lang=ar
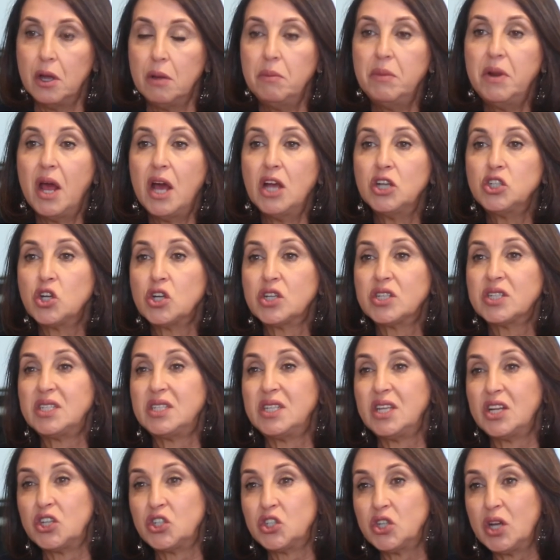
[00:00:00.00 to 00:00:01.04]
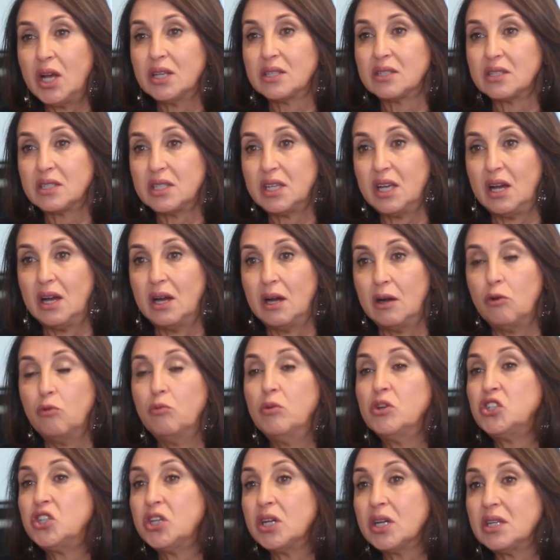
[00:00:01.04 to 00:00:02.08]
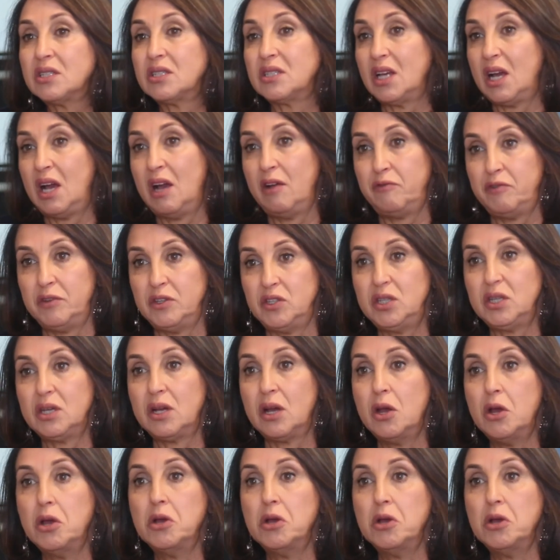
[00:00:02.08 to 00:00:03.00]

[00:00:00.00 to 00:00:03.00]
من اجل استرجاع الصحه وماشي غير الصحه فيزيك